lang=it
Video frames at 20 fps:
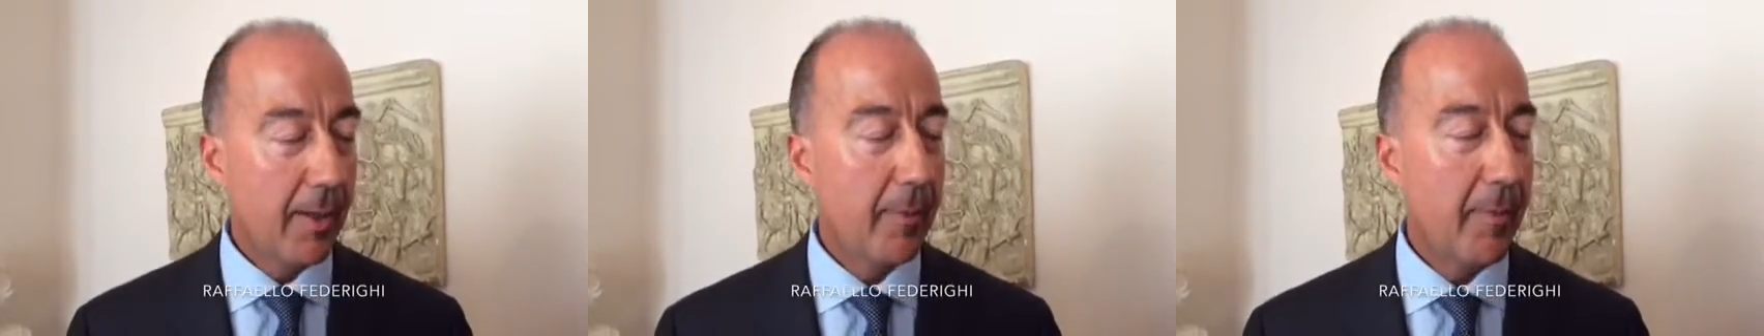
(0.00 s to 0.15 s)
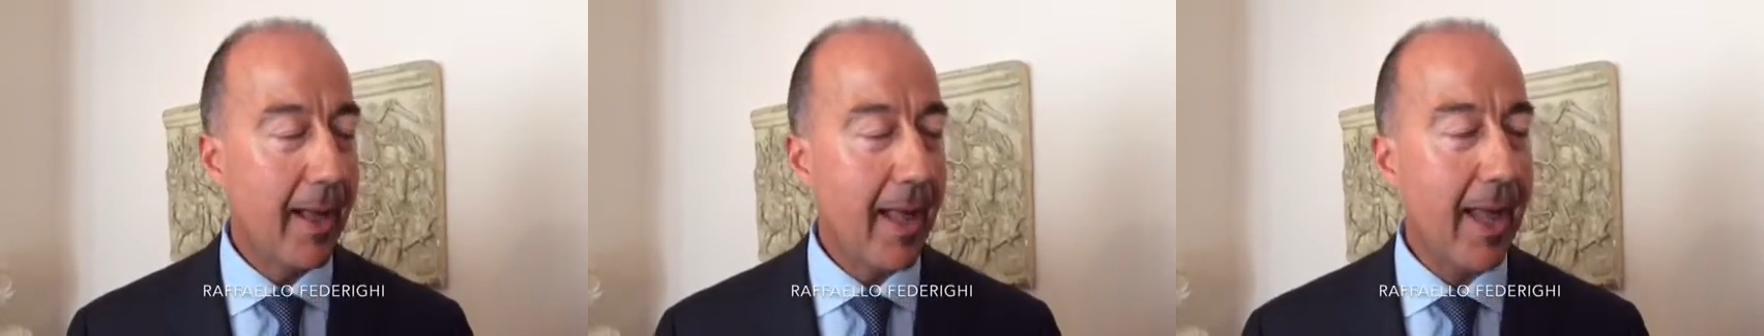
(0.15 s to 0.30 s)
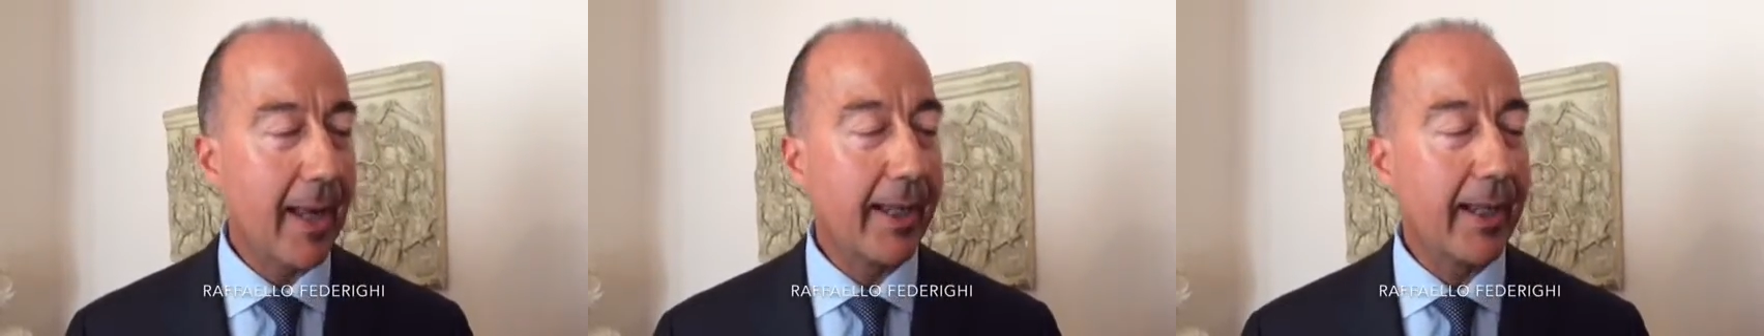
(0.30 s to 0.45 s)

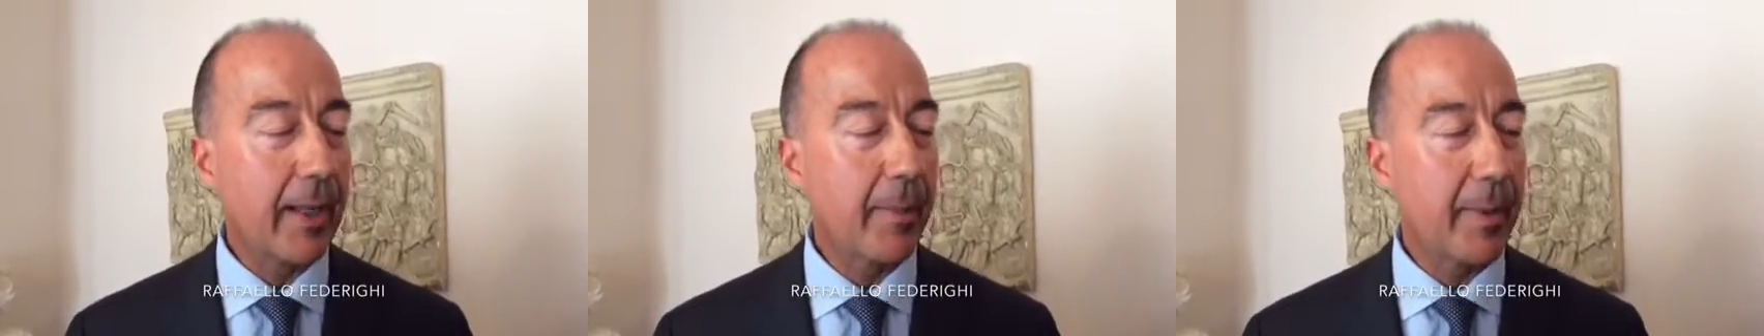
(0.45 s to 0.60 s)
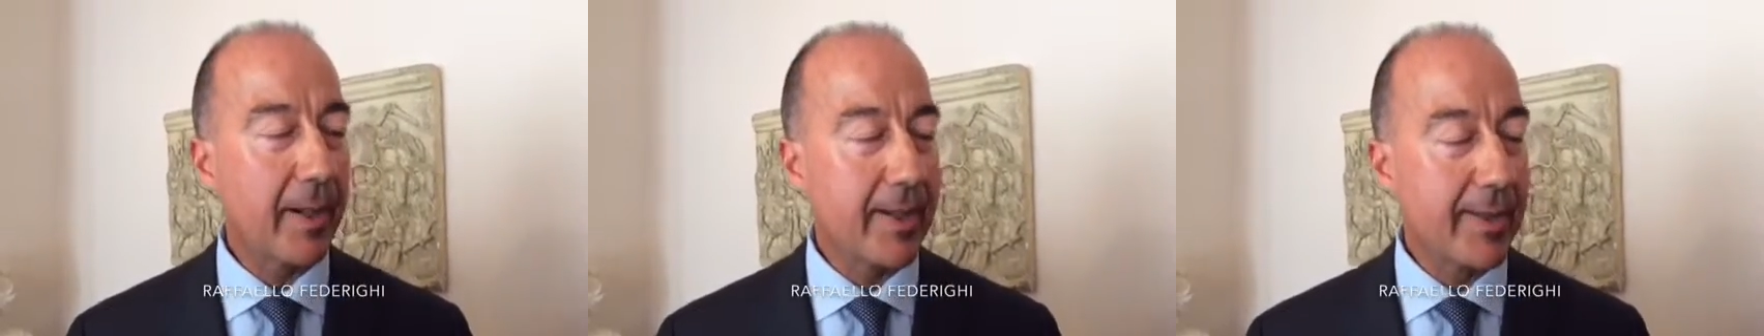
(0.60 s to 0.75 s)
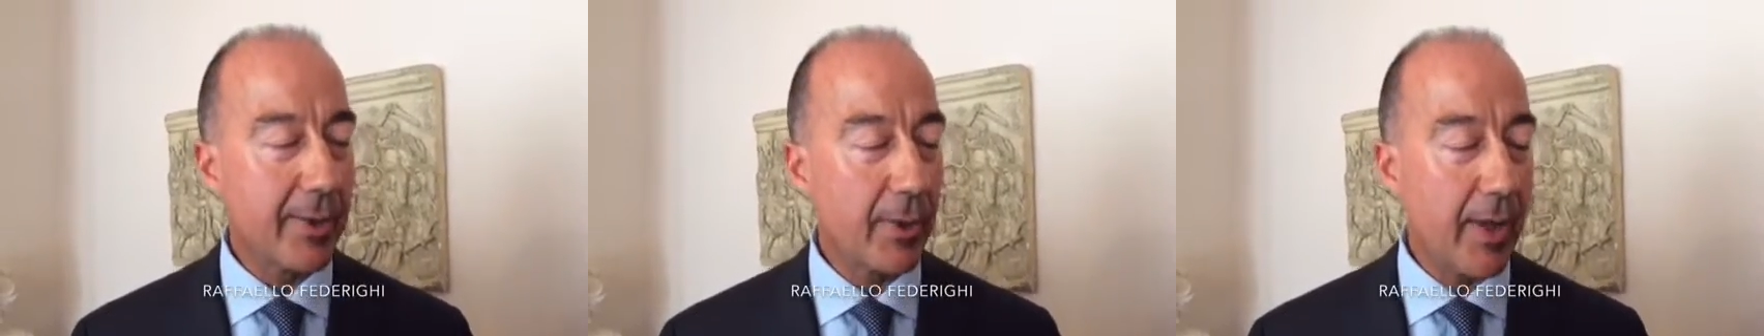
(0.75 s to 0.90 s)
ma anche
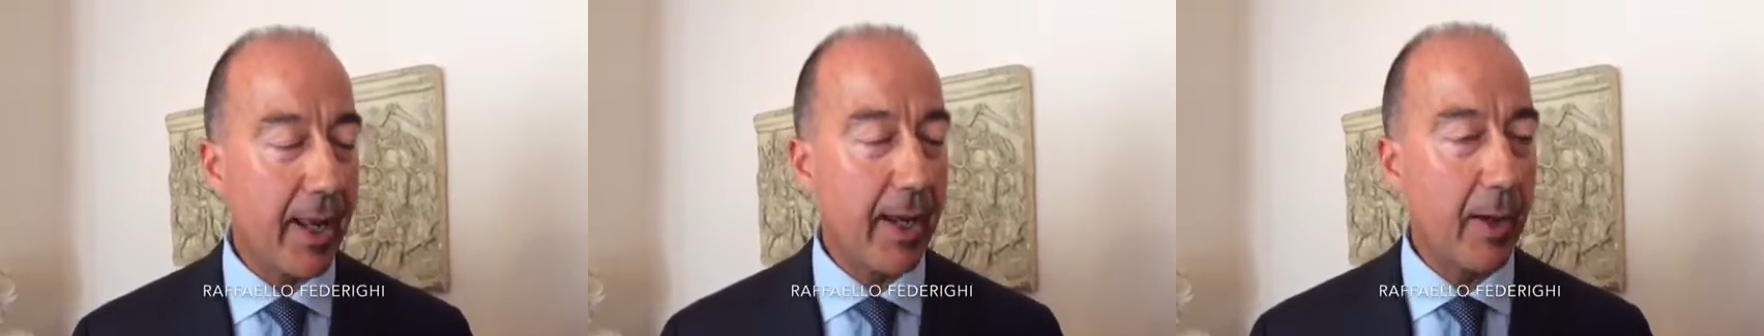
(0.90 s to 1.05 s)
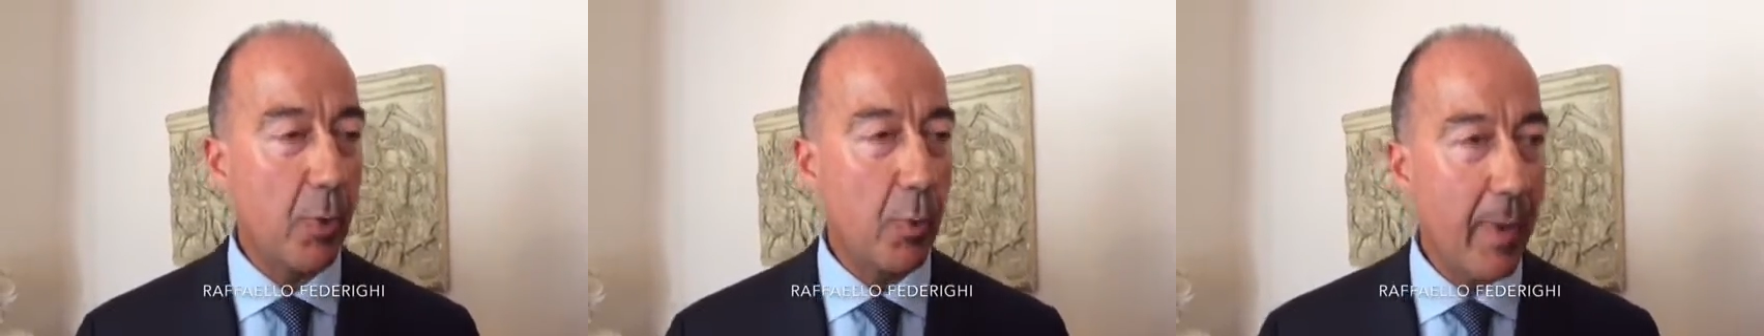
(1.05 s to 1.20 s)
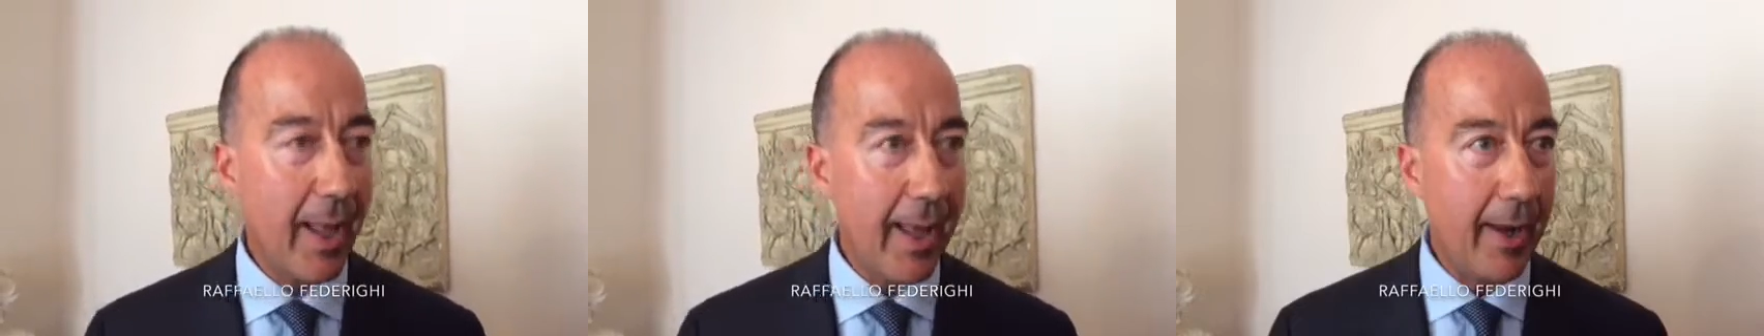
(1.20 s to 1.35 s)

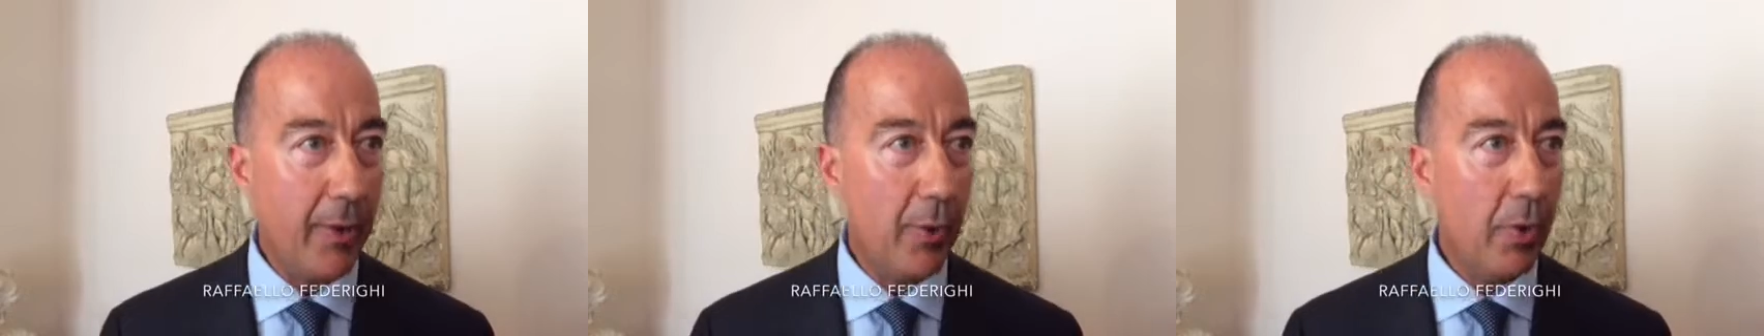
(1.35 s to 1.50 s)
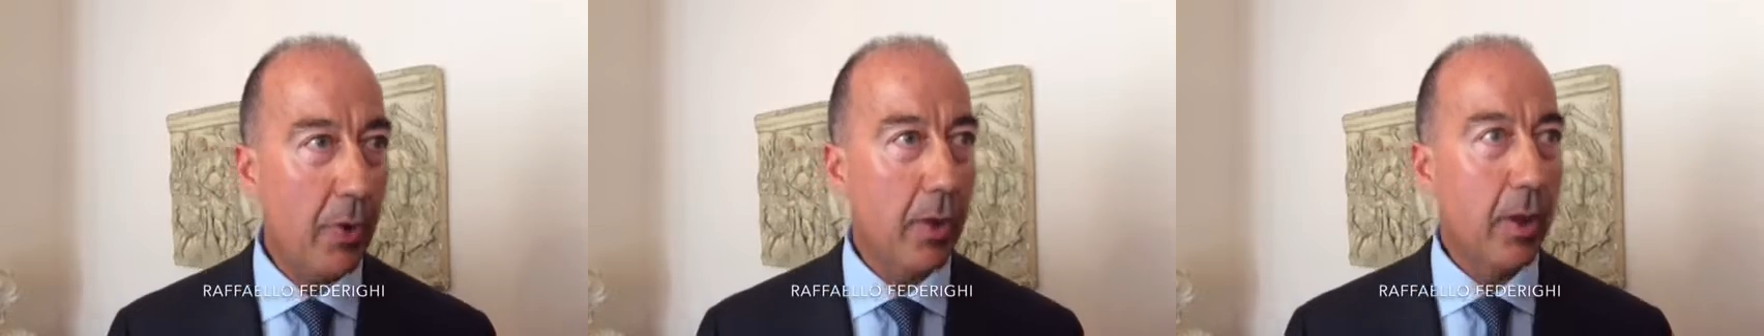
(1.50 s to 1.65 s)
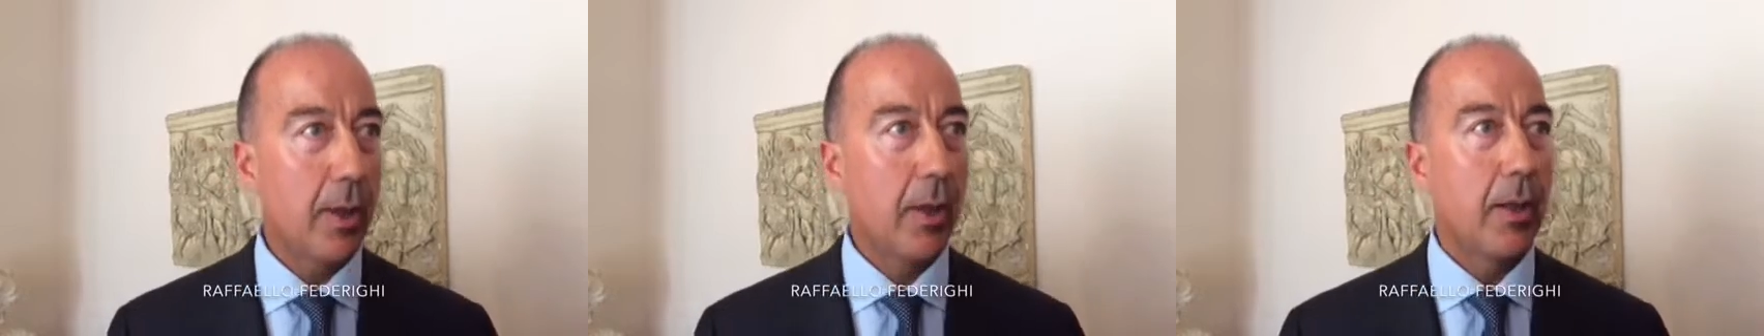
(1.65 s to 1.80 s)
personale
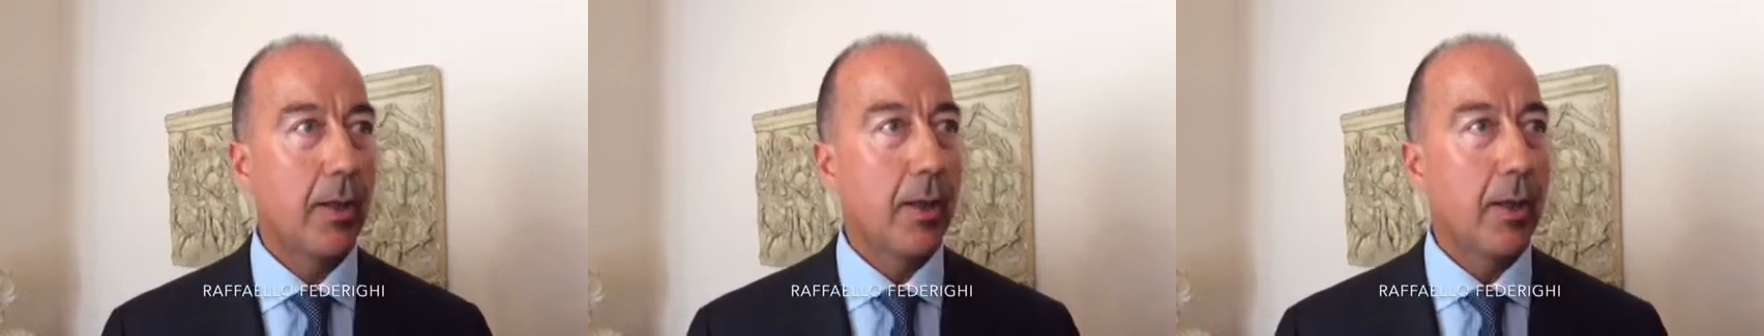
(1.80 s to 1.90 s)
umano,